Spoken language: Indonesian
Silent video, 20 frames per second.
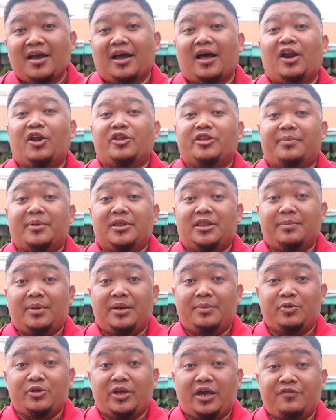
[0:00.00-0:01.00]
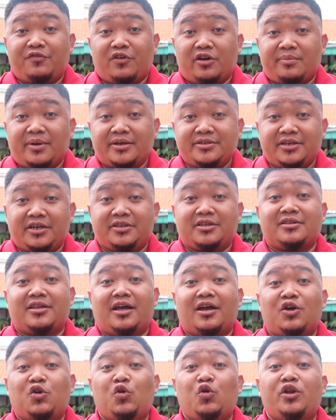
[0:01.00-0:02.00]
Kalau teman-teman punya informasi
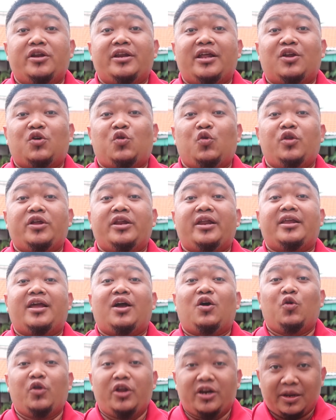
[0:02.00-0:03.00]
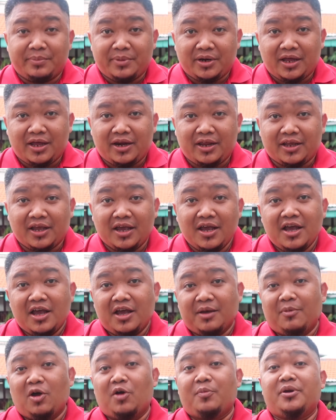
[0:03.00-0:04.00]
tentang kuliner-kuliner yang unik dan menarik,
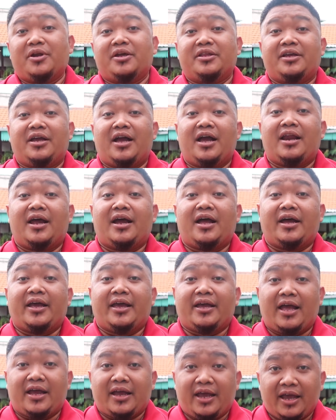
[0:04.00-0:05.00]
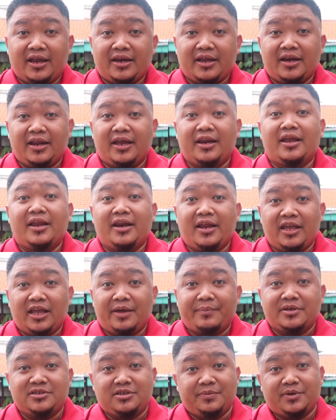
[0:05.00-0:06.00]
maupun ketika ada kakek-kakek, nenek-nenek
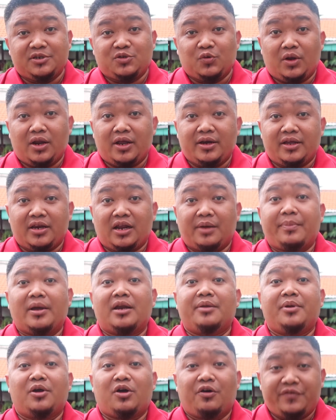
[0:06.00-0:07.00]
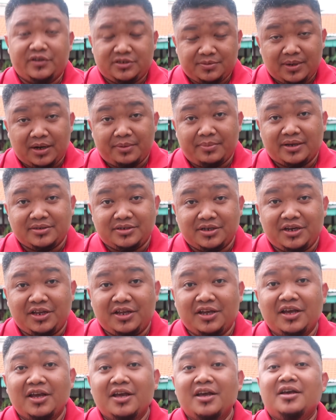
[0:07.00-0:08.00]
yang masih berjualan di era pandemi COVID-19
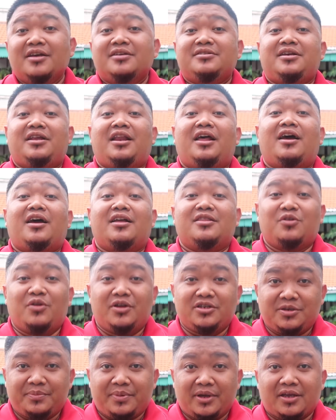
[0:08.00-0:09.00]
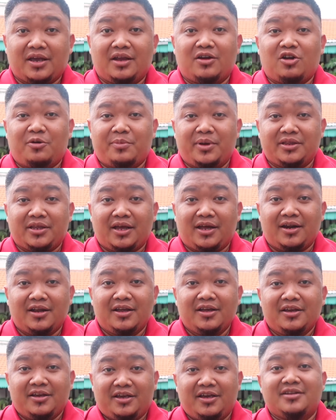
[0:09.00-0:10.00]
ini, silahkan tulis di bagian komentar.
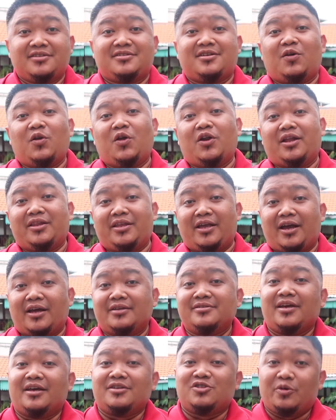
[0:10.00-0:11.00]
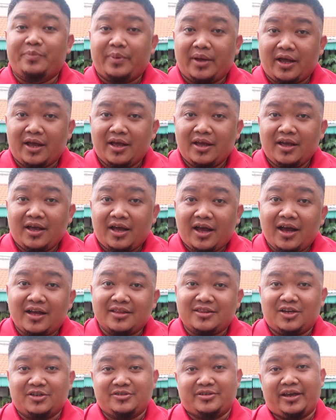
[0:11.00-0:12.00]
Insya Allah nanti akan saya coba
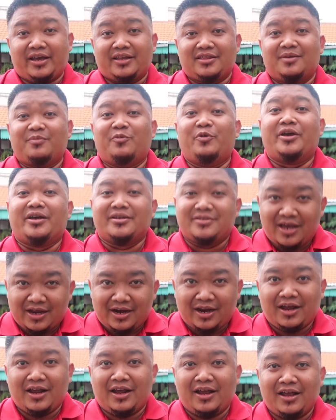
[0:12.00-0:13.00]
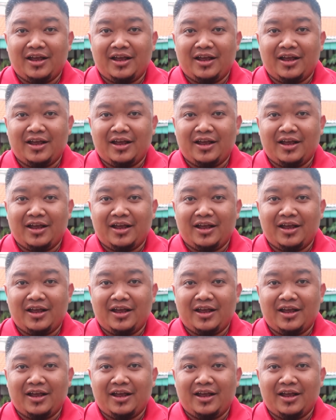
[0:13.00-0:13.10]
atau saya temui ke sana.